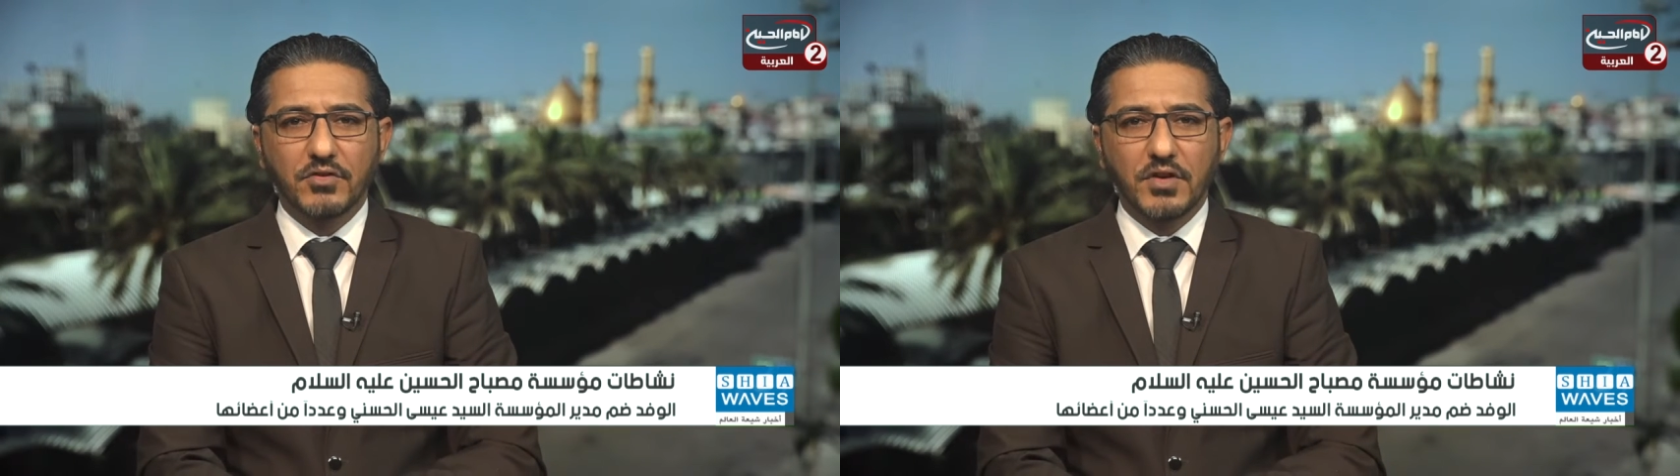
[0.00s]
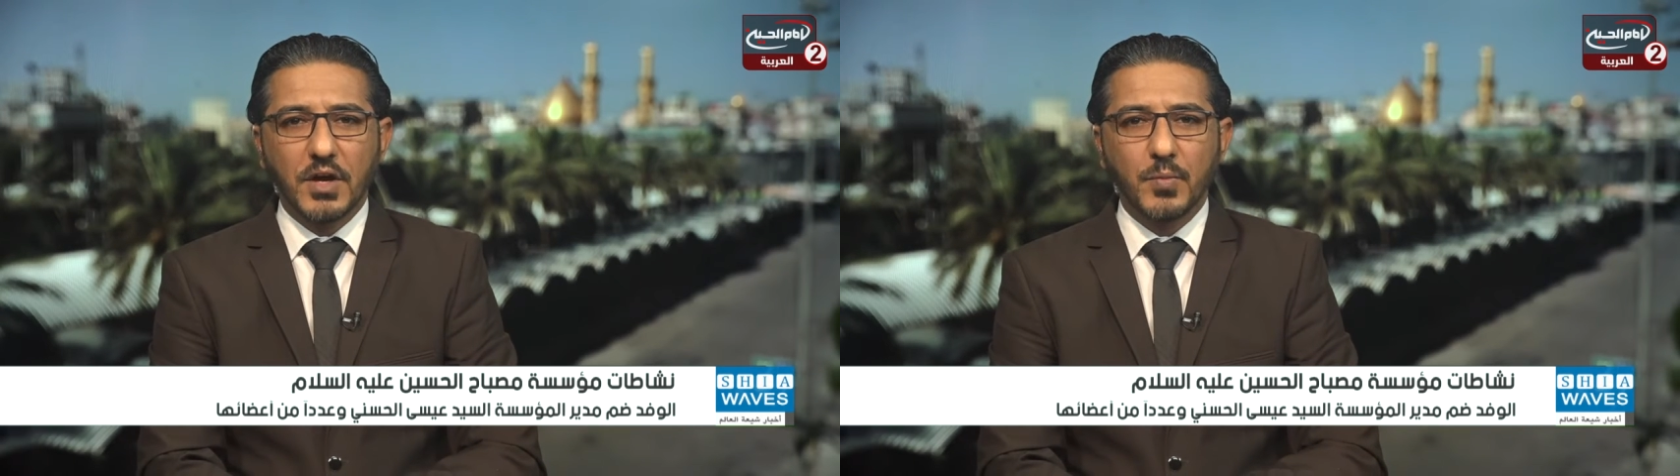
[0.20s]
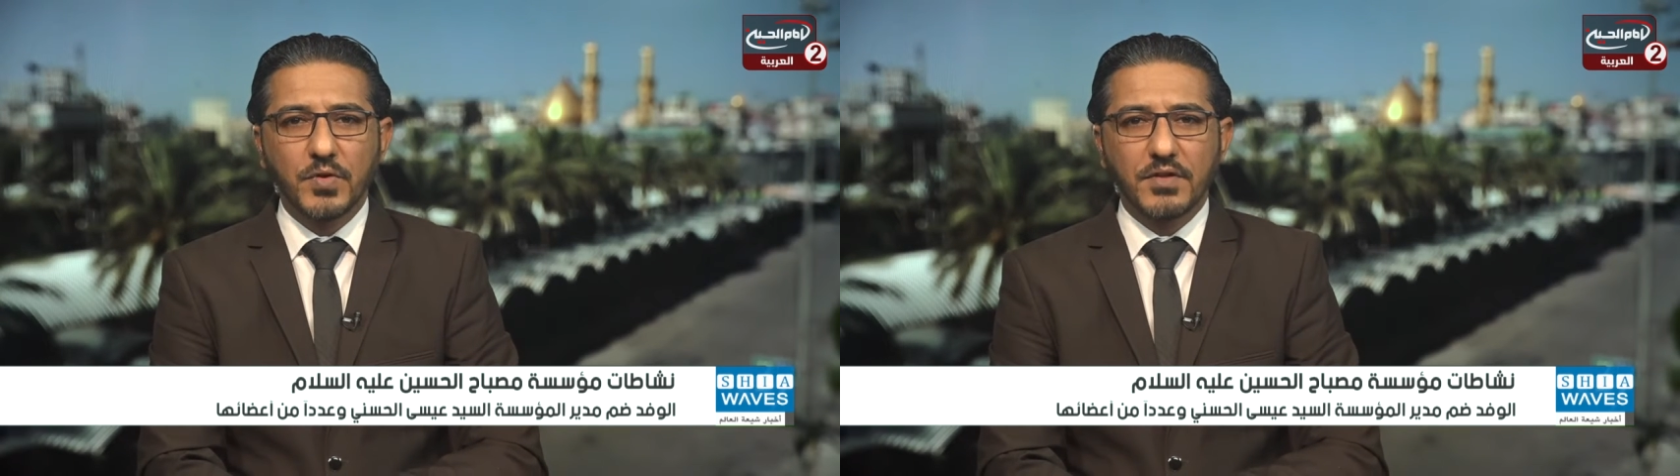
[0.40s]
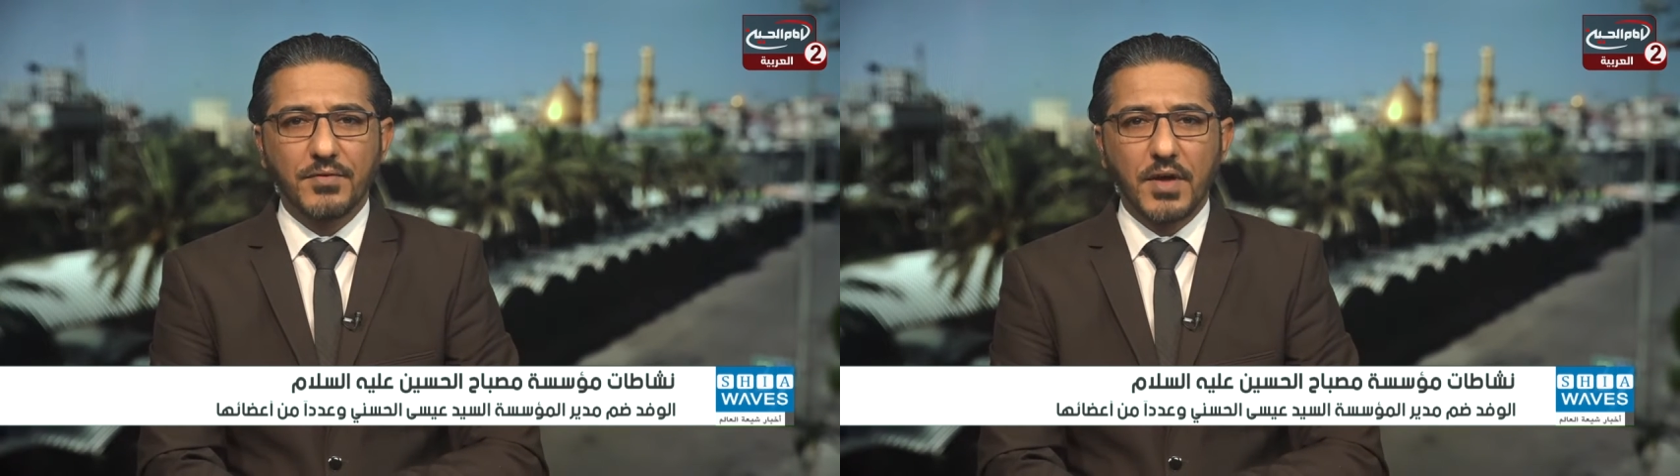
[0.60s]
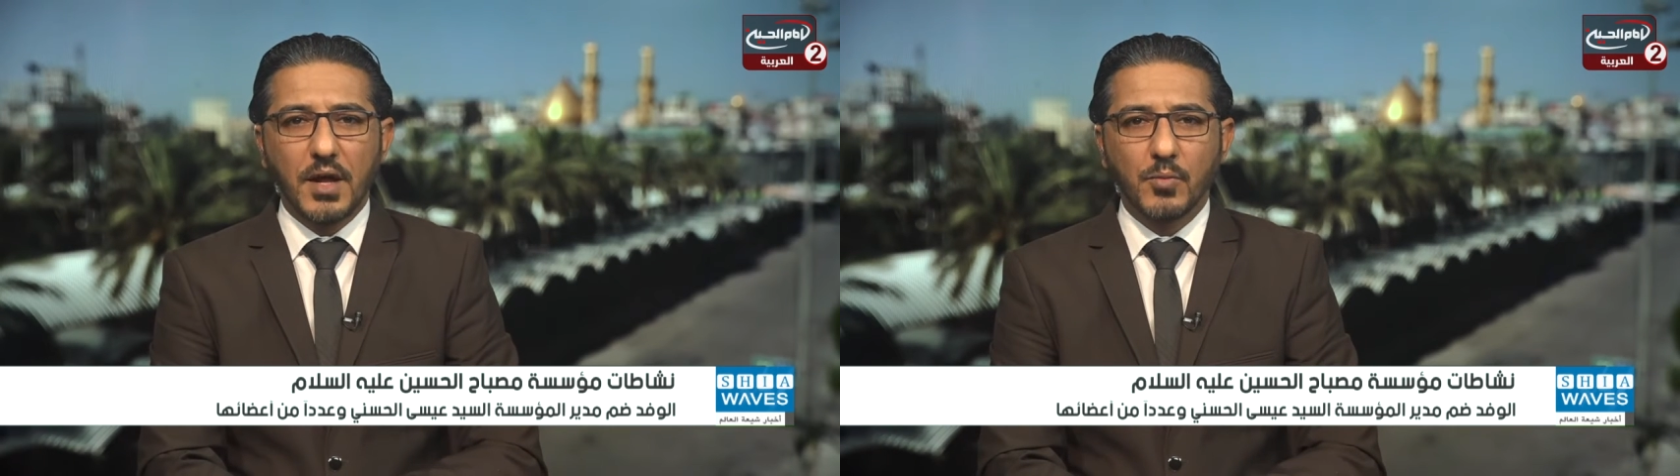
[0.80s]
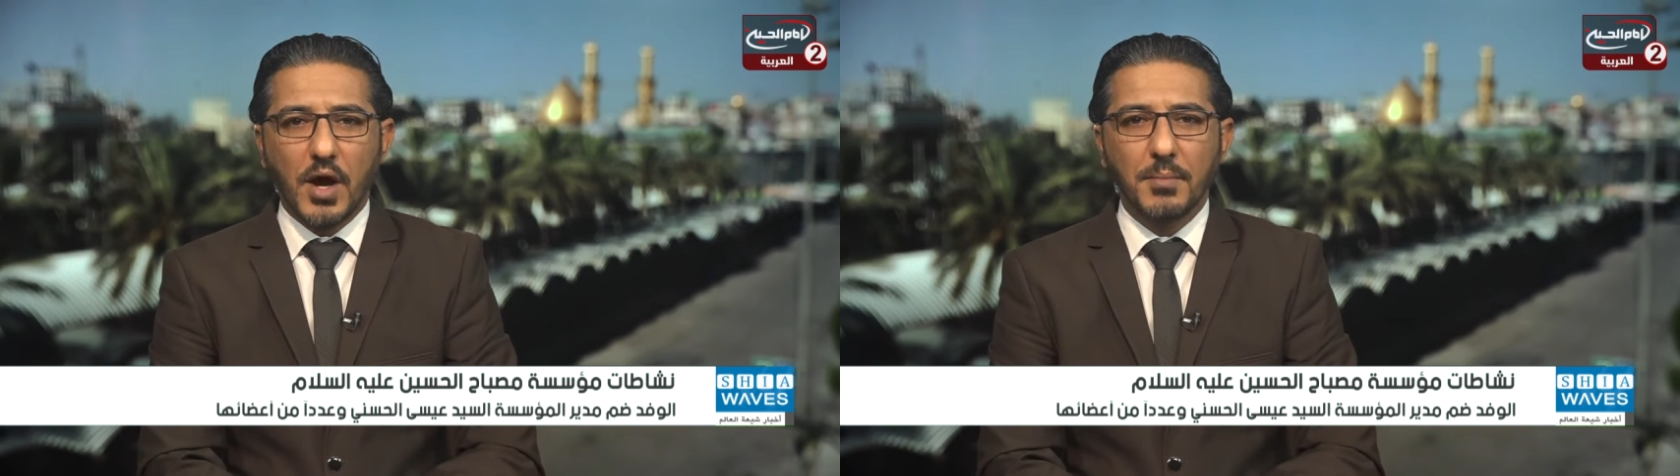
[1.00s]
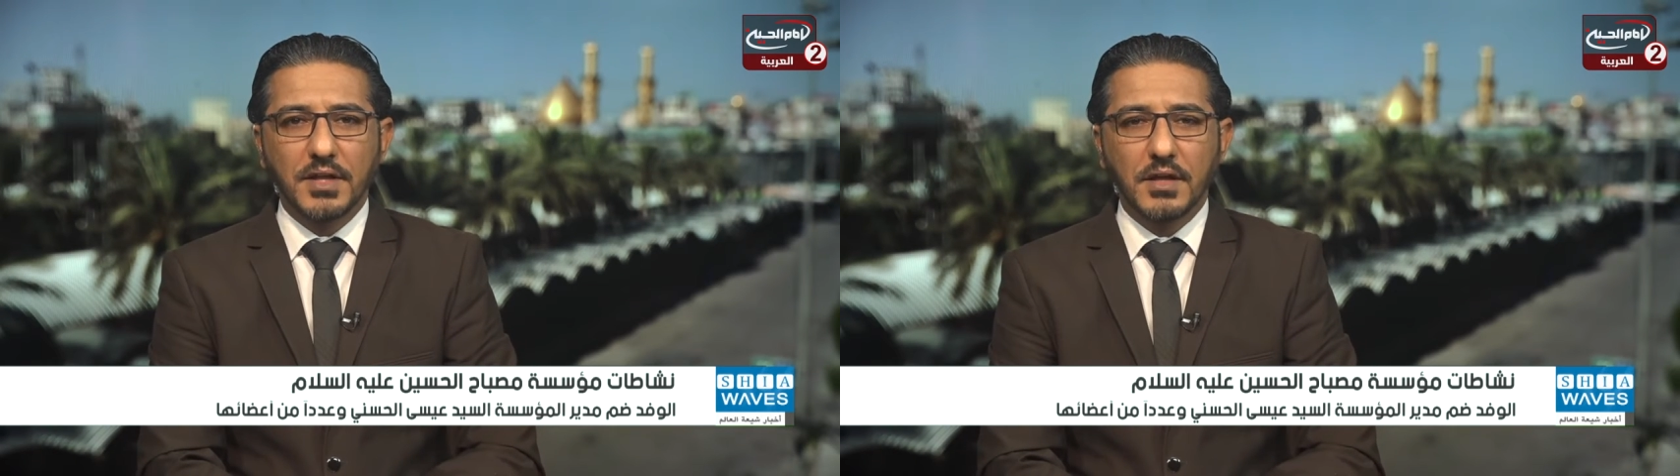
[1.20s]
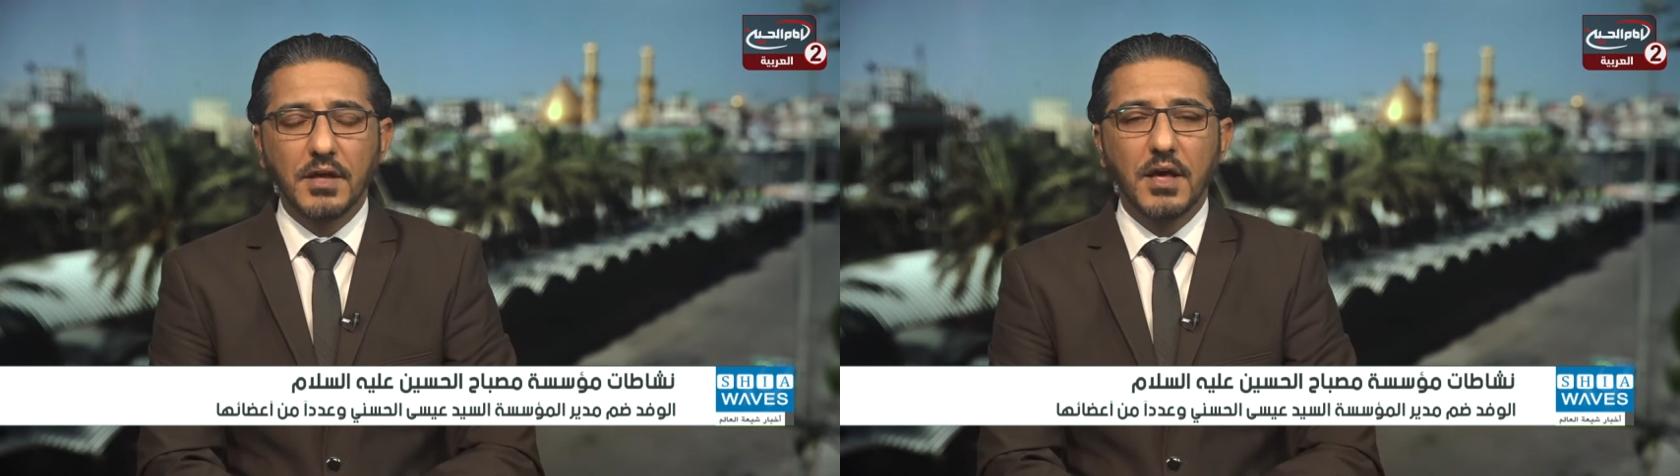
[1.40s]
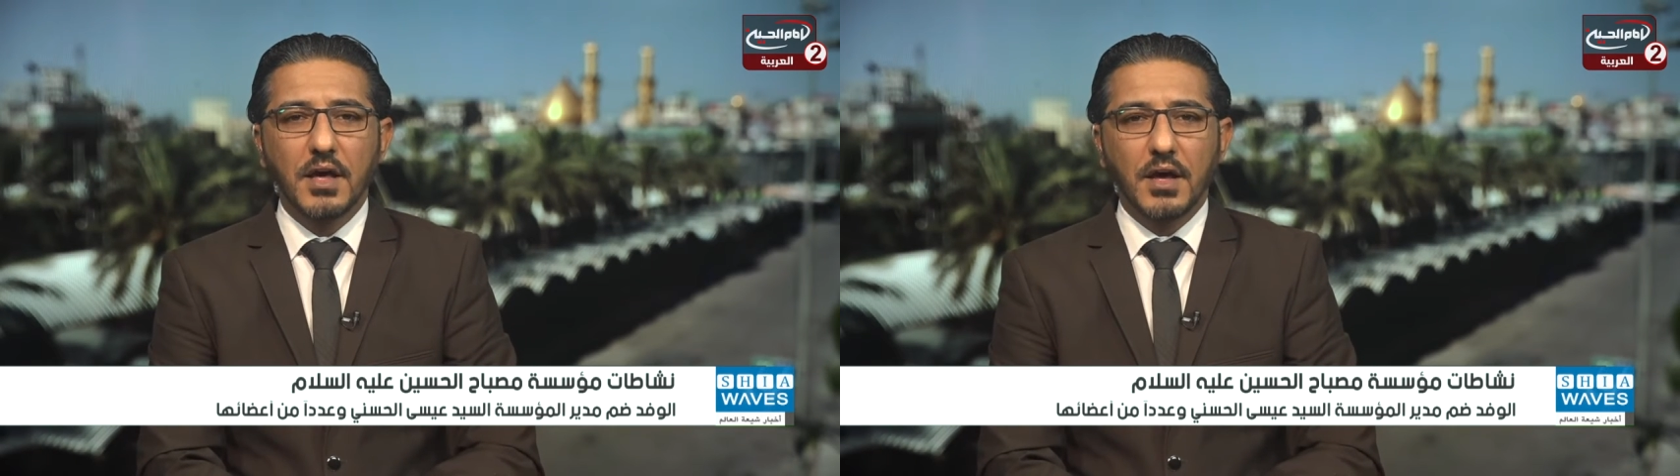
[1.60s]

الشيخ مصطفى المحمدي